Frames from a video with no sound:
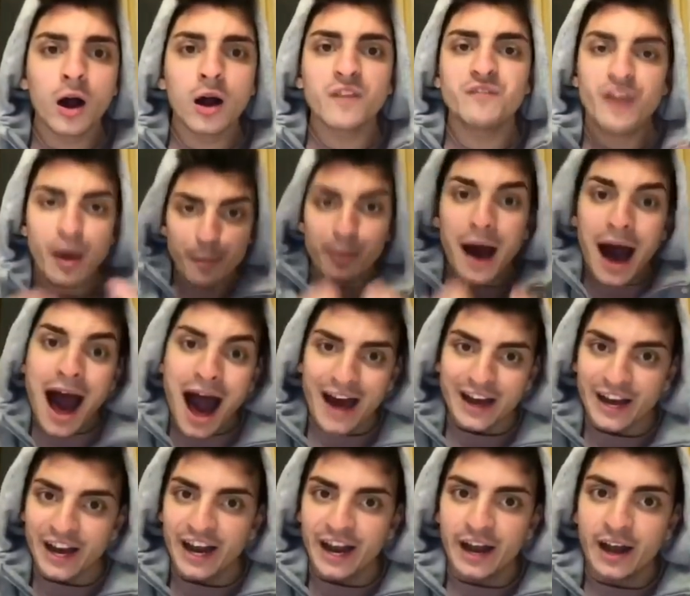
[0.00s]
Ve
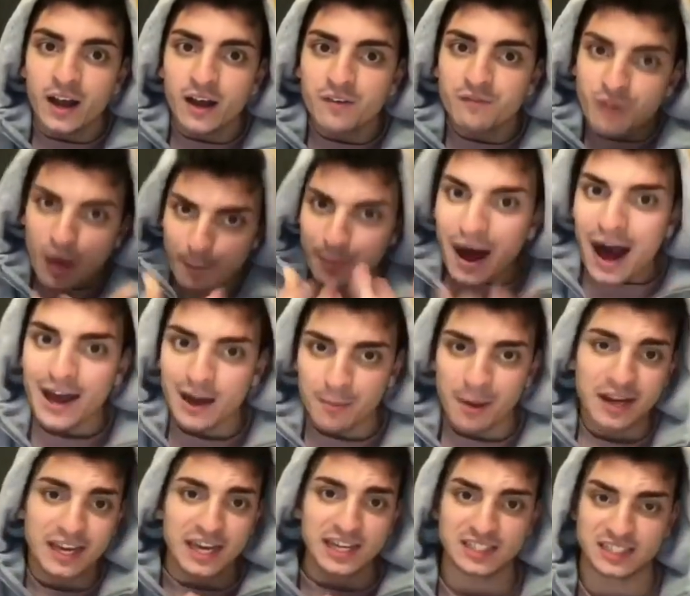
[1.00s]
pare? Ve pare?
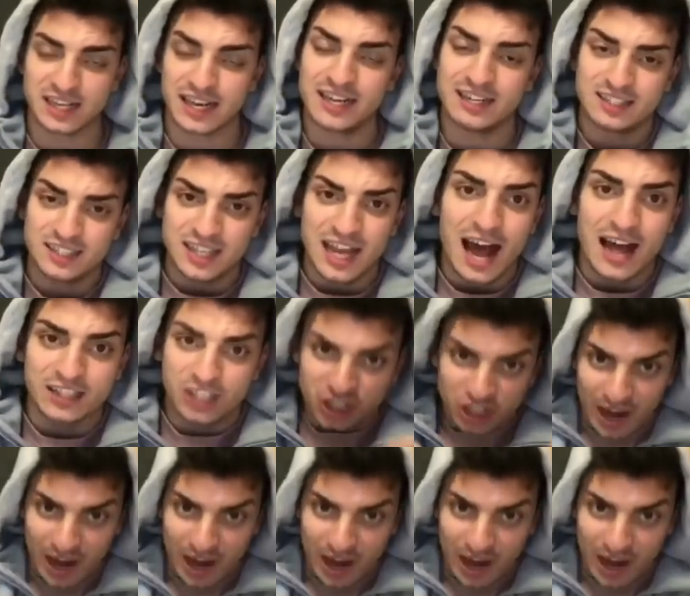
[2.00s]
Ma che scherzate?